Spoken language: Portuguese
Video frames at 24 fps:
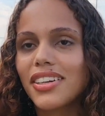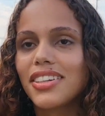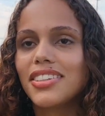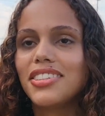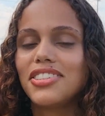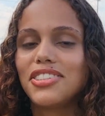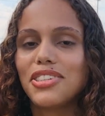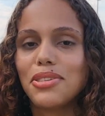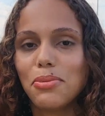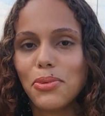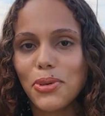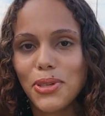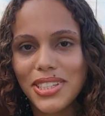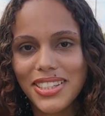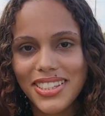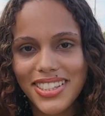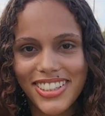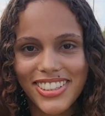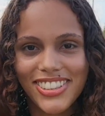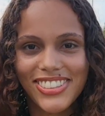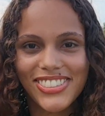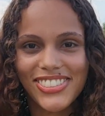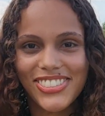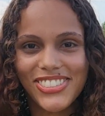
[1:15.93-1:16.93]
grande
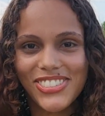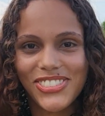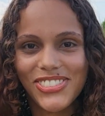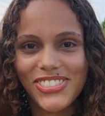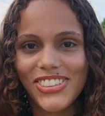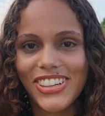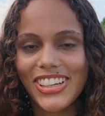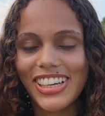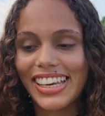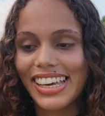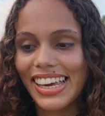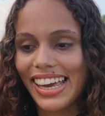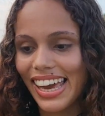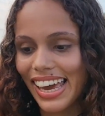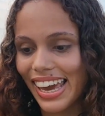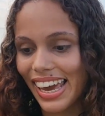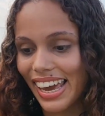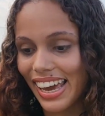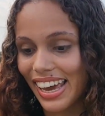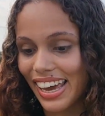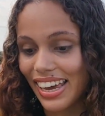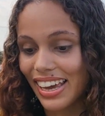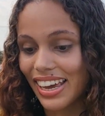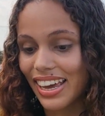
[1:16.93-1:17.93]
emoção,
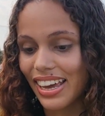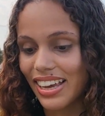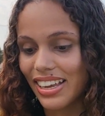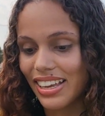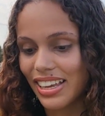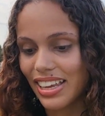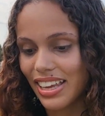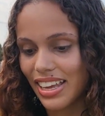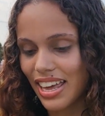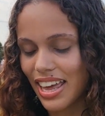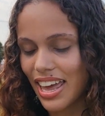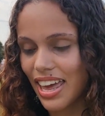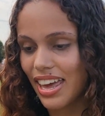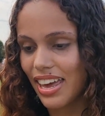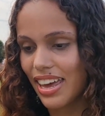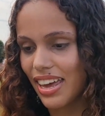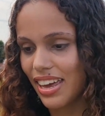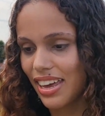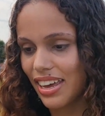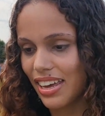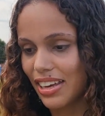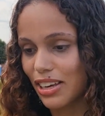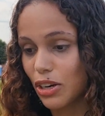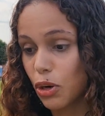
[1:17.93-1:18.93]
porque
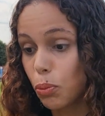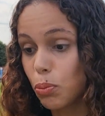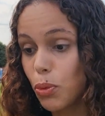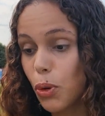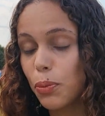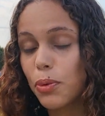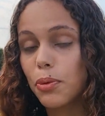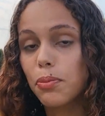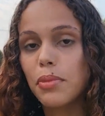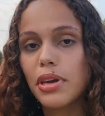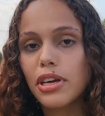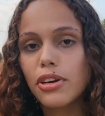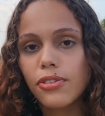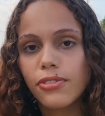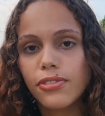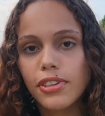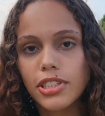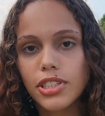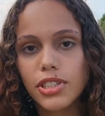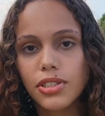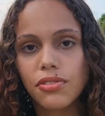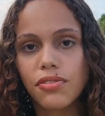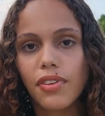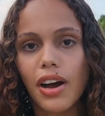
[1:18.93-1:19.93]
é, o meu primeiro
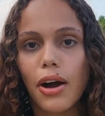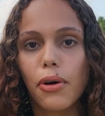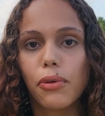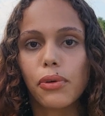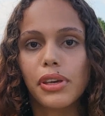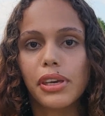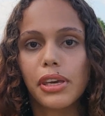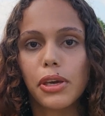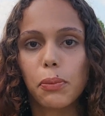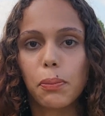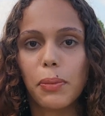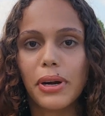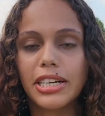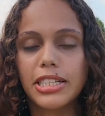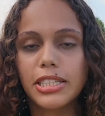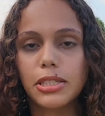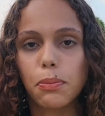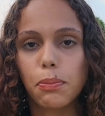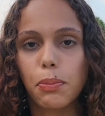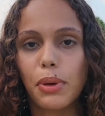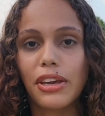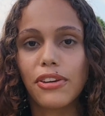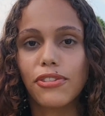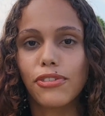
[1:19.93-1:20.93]
festival em que eu
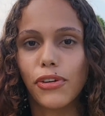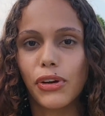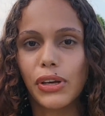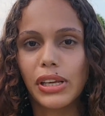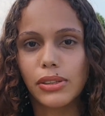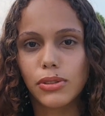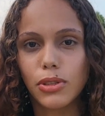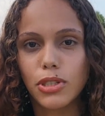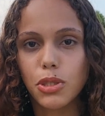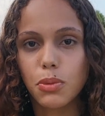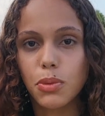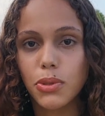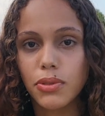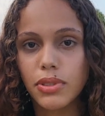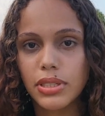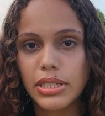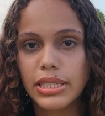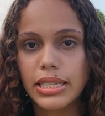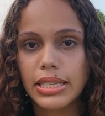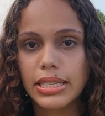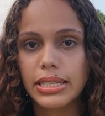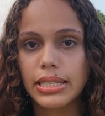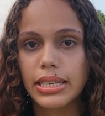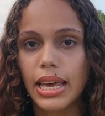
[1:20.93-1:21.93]
participei foi em
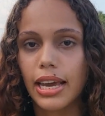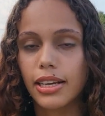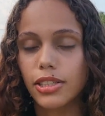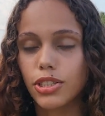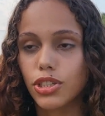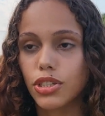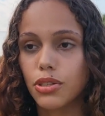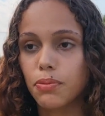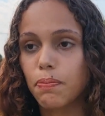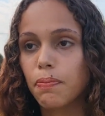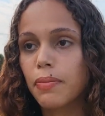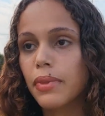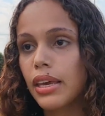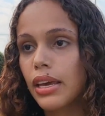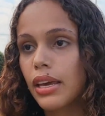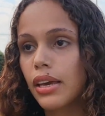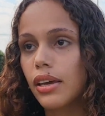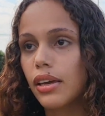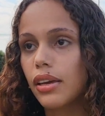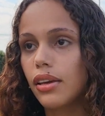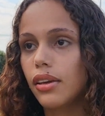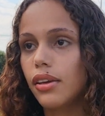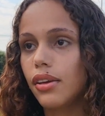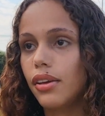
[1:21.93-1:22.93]
2017
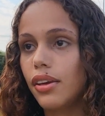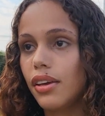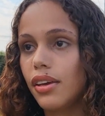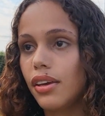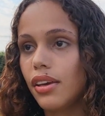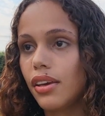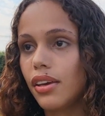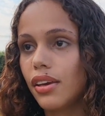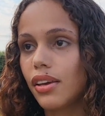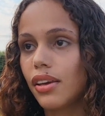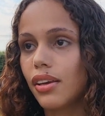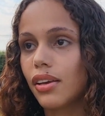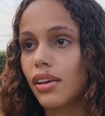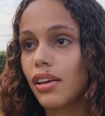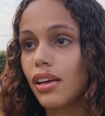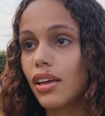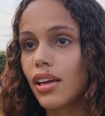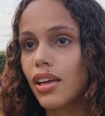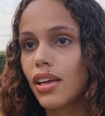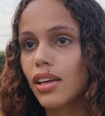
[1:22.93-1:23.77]
e,